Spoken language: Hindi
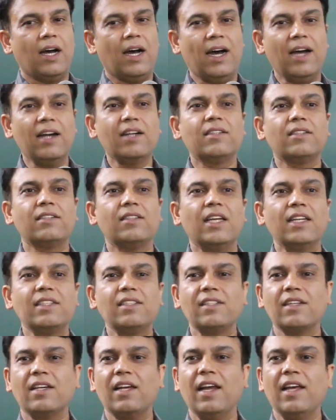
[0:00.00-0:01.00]
आंख
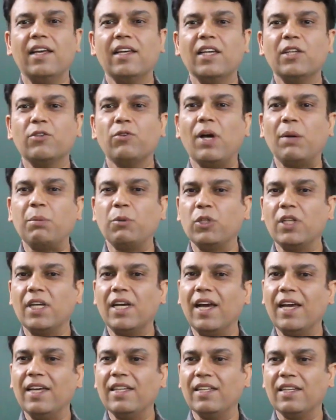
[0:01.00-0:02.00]
टेस्ट कराएंगे तो आपको
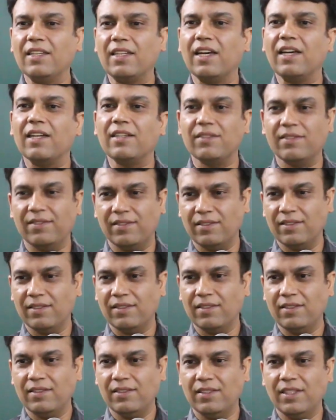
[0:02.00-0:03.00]
दिखाई देता है
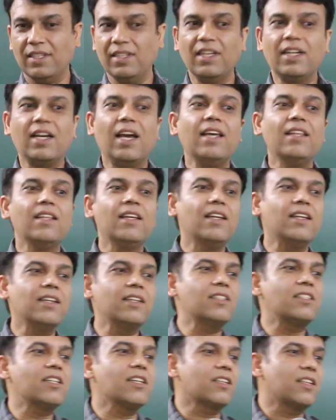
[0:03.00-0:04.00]
ये दिखाई देने
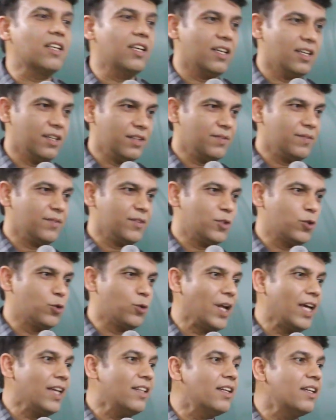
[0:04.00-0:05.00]
की शक्ति है
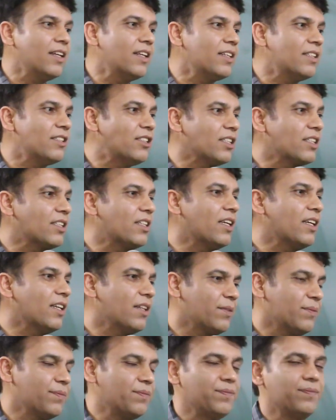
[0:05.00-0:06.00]
सुनाई देने की शक्ति
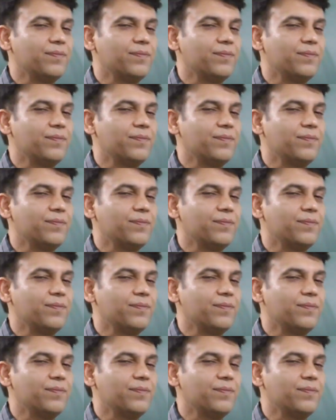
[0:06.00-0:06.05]
है